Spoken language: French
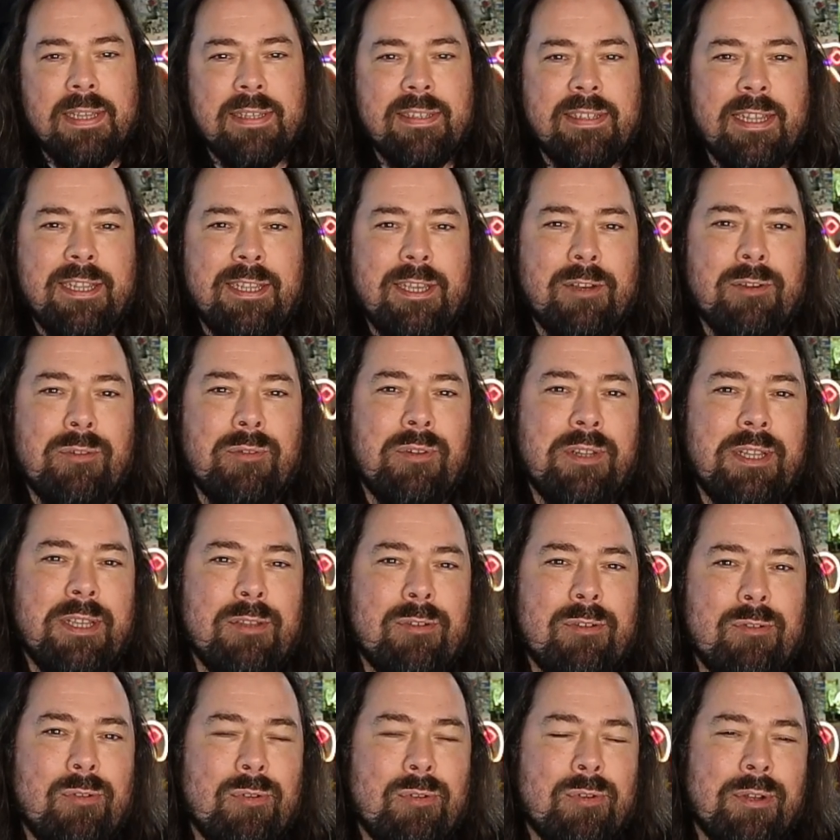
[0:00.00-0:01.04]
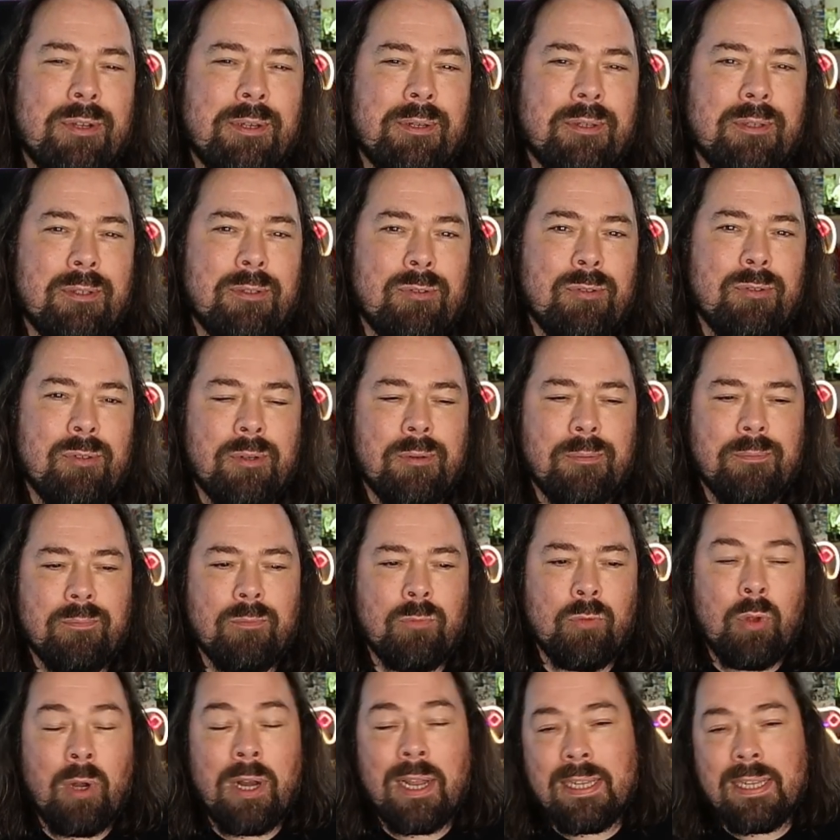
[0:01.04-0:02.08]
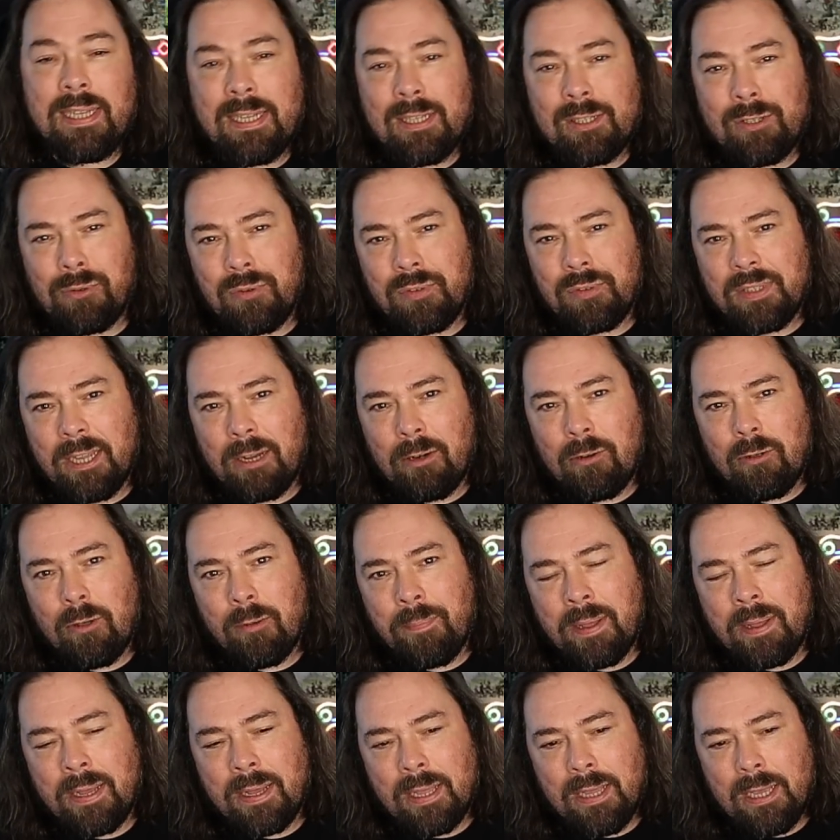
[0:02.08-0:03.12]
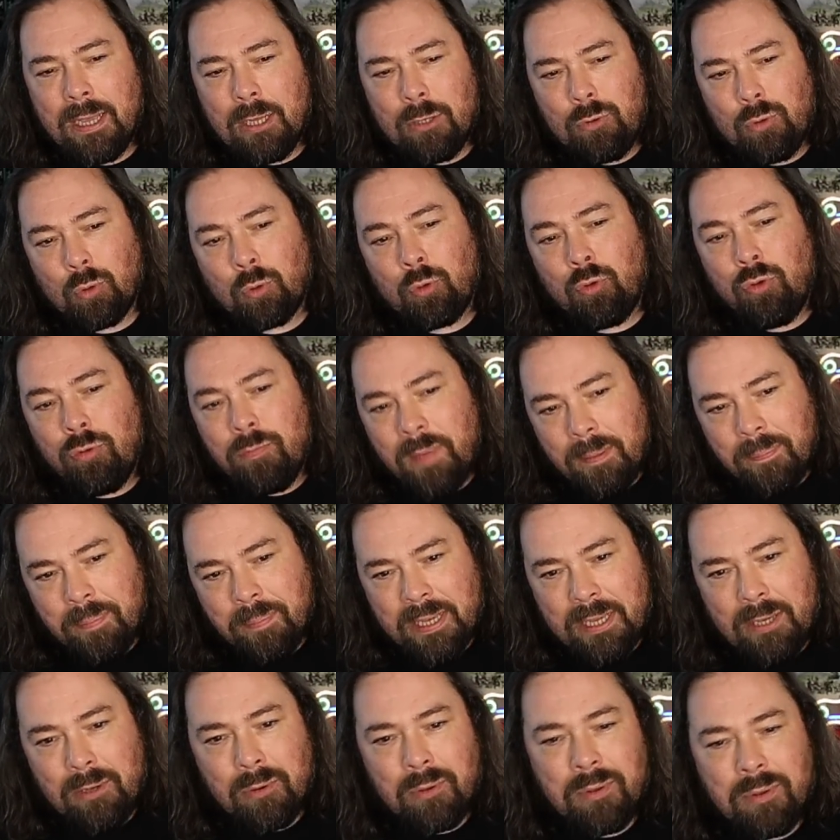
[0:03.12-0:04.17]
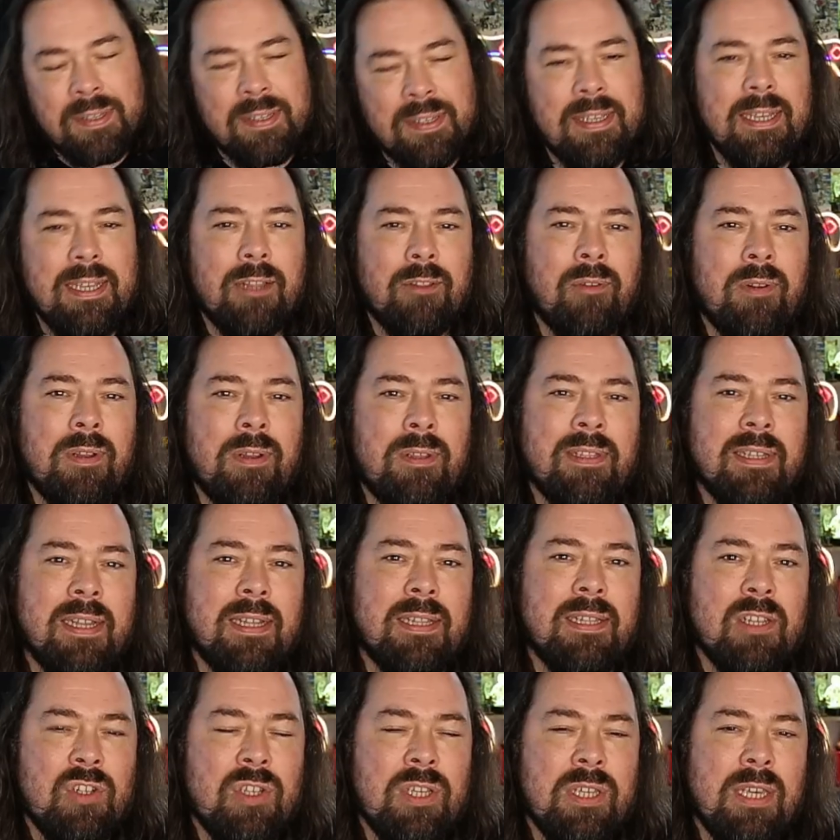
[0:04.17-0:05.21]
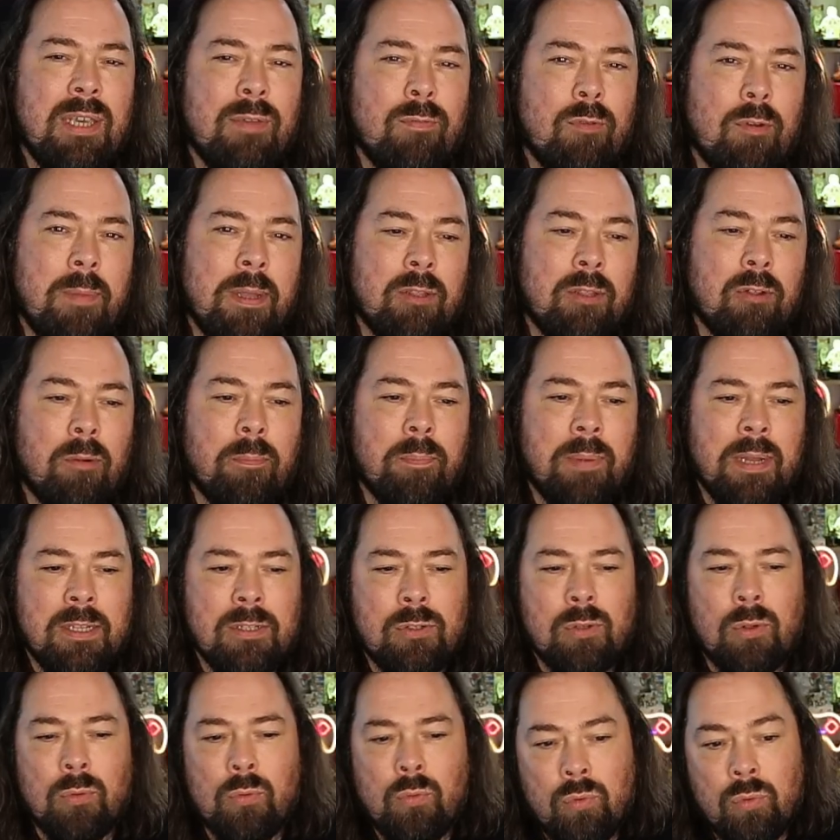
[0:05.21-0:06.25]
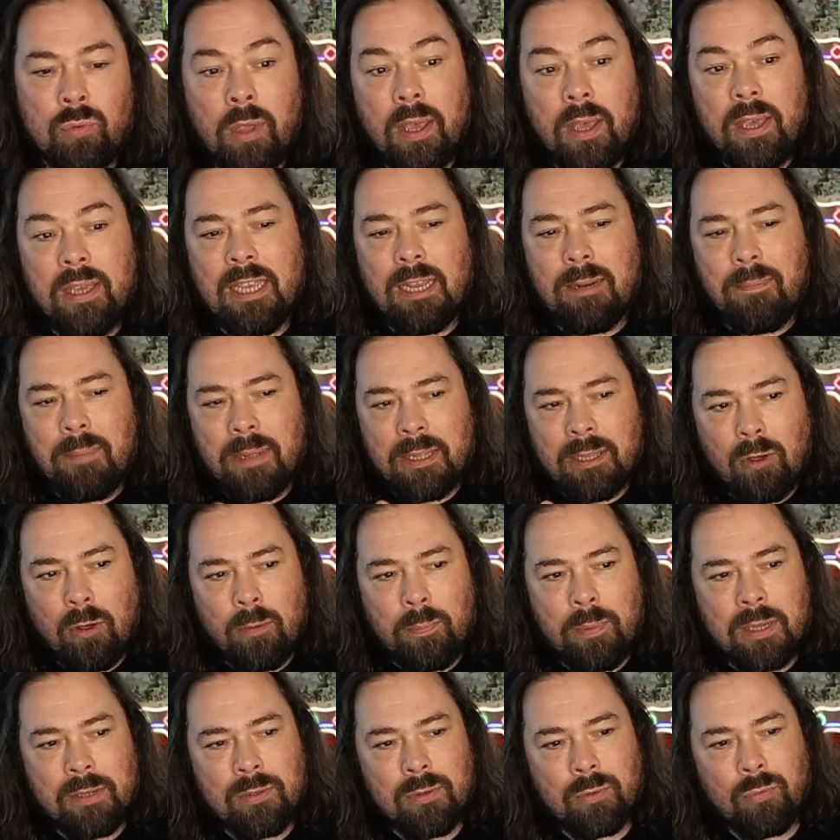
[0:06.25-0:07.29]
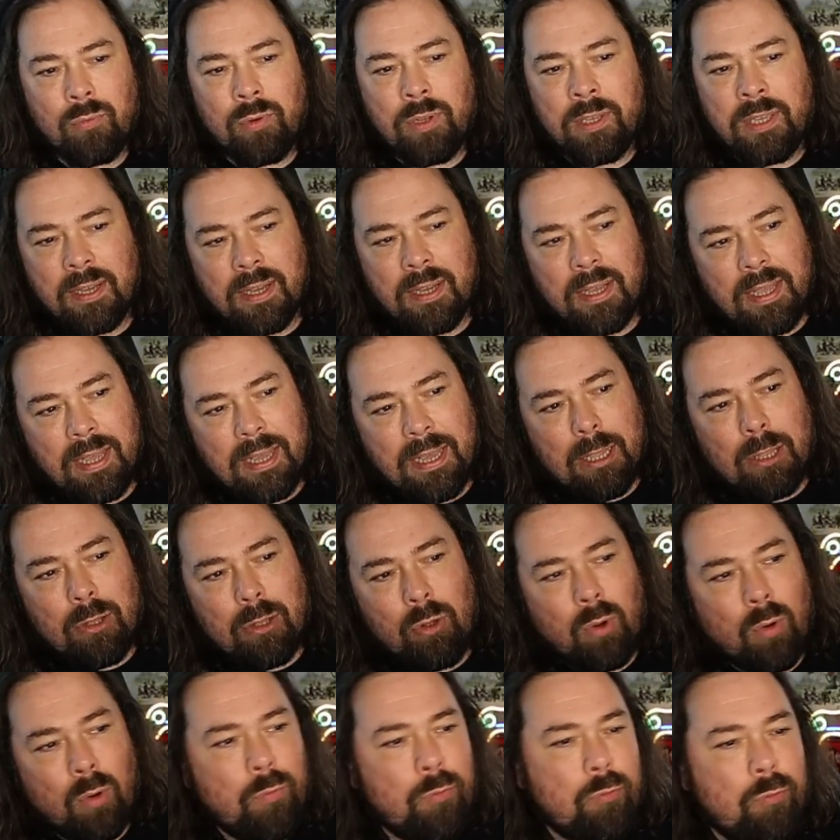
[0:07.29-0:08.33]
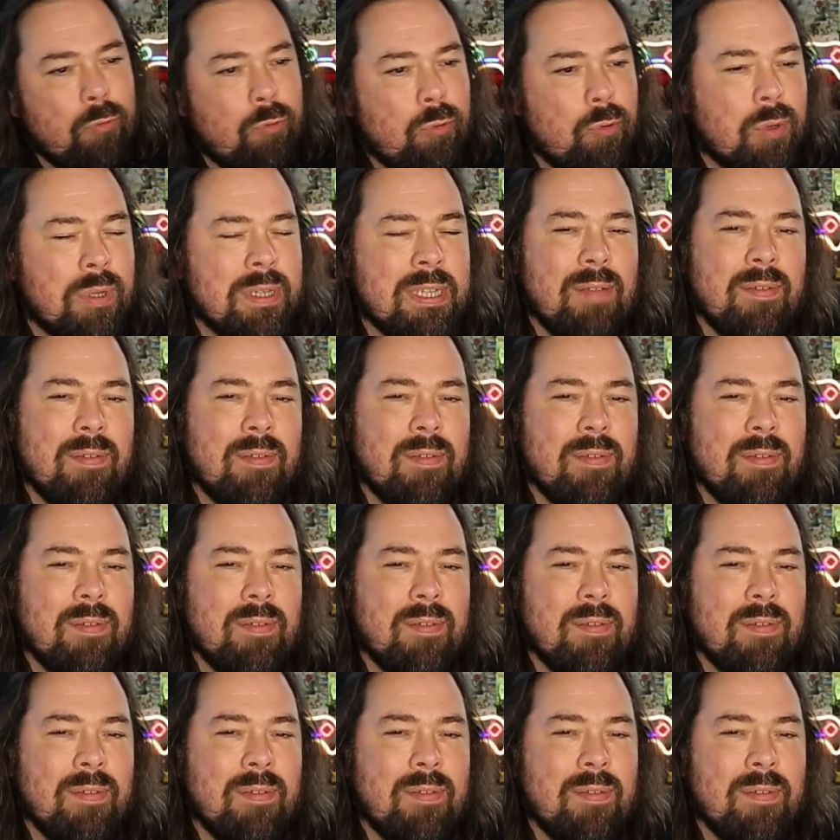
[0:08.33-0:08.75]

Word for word: c'est-à-dire qu'on est sur sur de l'indécence quelque part, sur du mépris aussi hein, dans les stratégies qu'il veut mettre en place, sans doute qu'il mettra en place en tous les cas dans le futur.